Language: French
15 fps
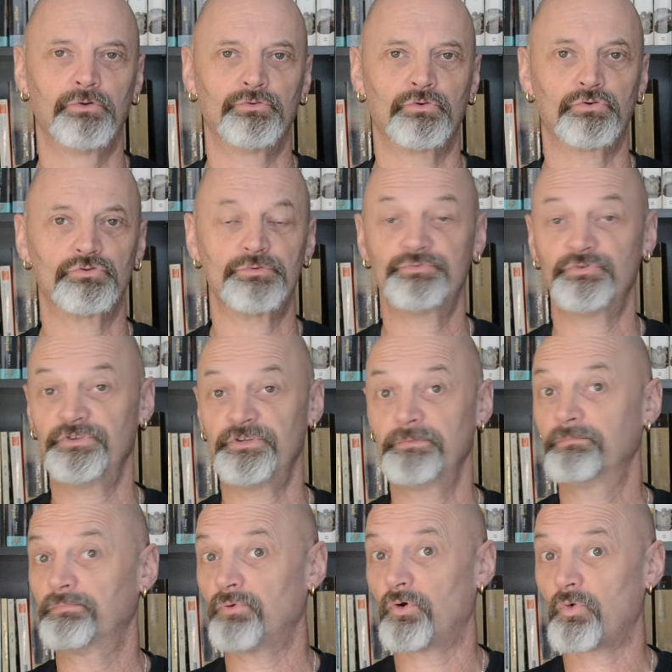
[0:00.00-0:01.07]
Donc je me suis dit,
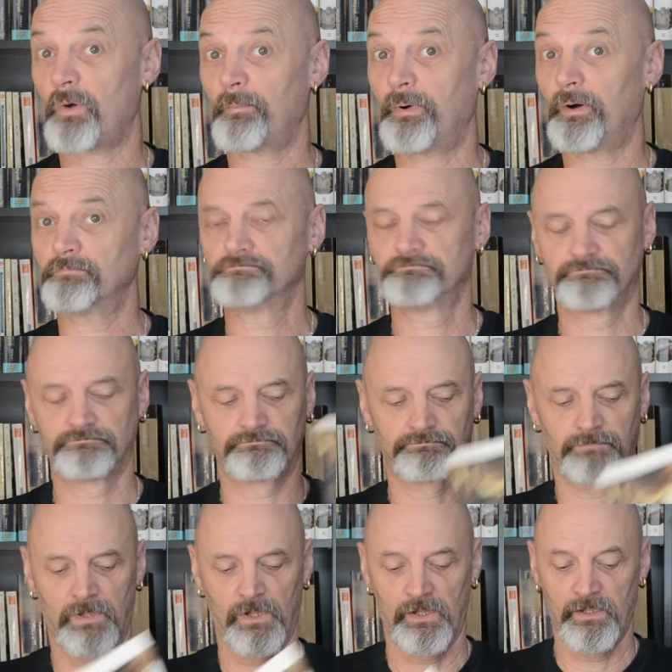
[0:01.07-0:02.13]
pourquoi pas
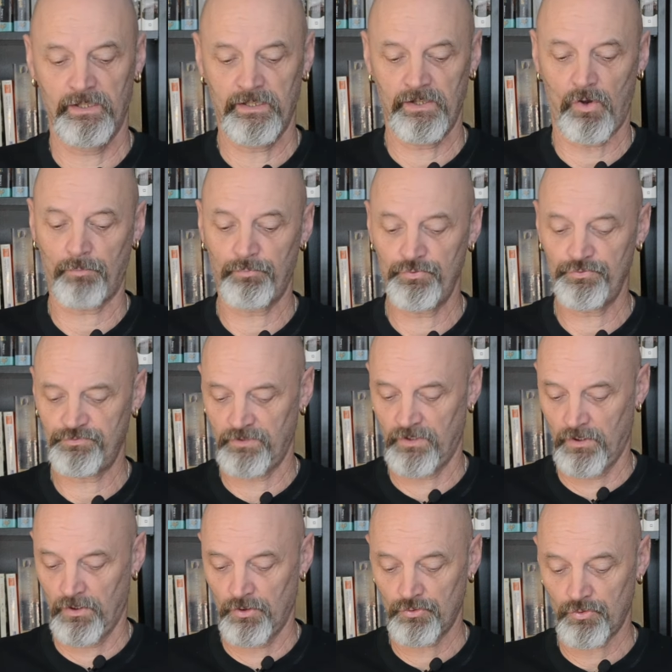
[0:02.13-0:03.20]
Et en plus,
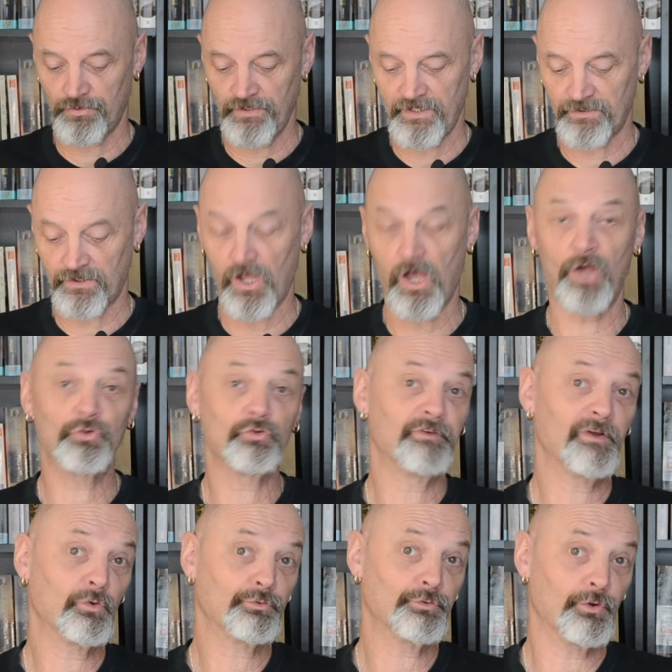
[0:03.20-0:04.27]
connaître un
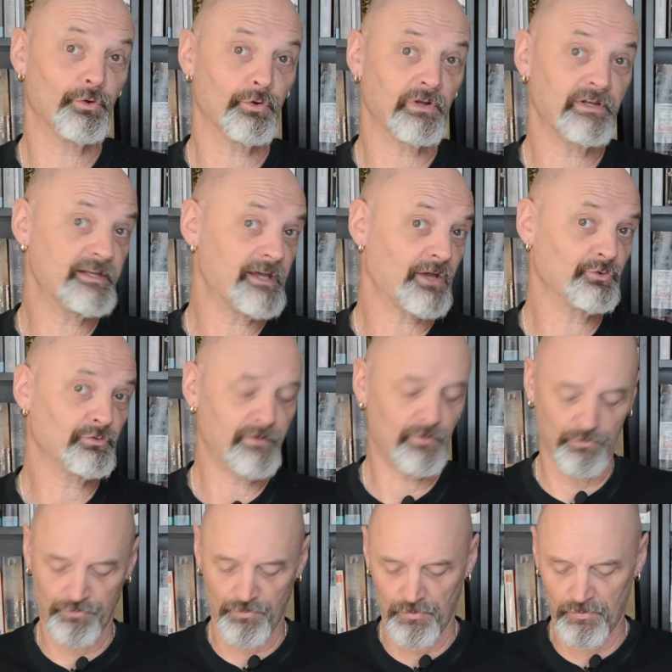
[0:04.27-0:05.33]
nouvel auteur, lire un nouvel
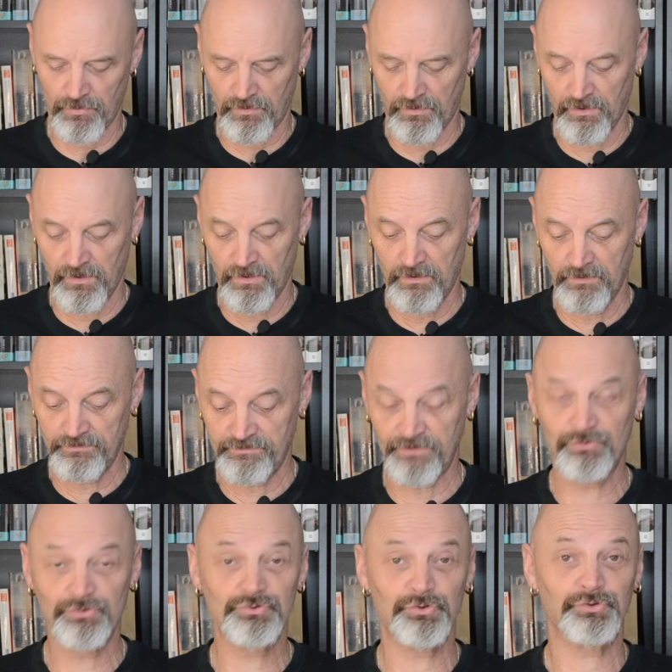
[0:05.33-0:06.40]
auteur, c'est
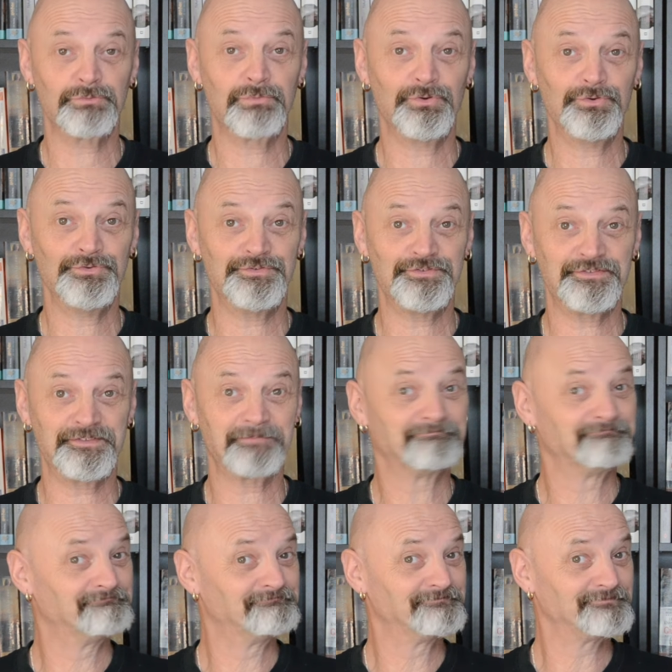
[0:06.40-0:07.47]
toujours du bonus.
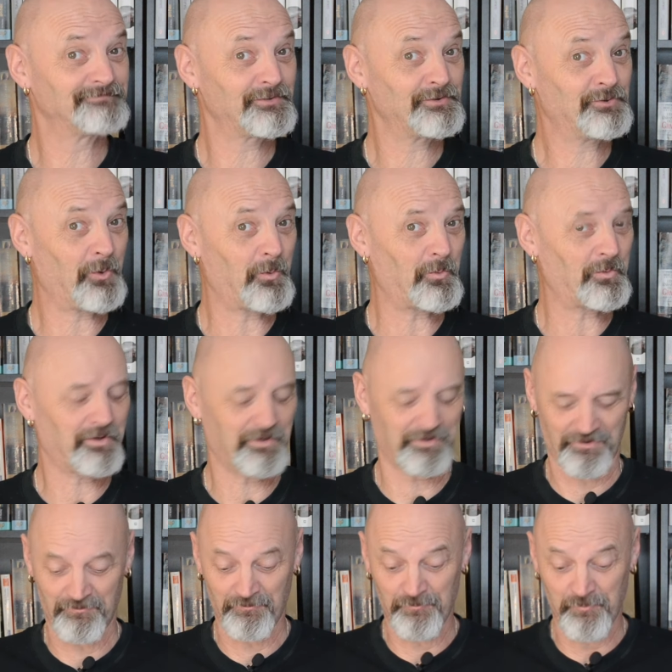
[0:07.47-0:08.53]
Donc,
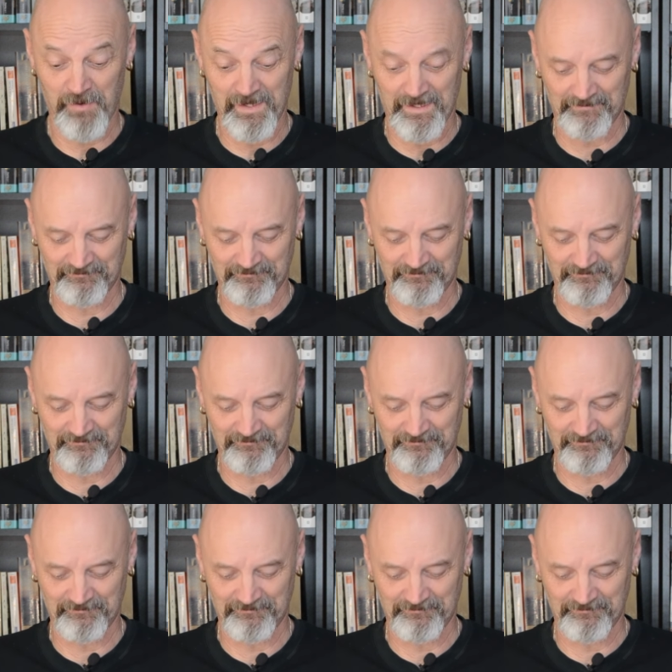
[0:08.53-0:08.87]
voilà.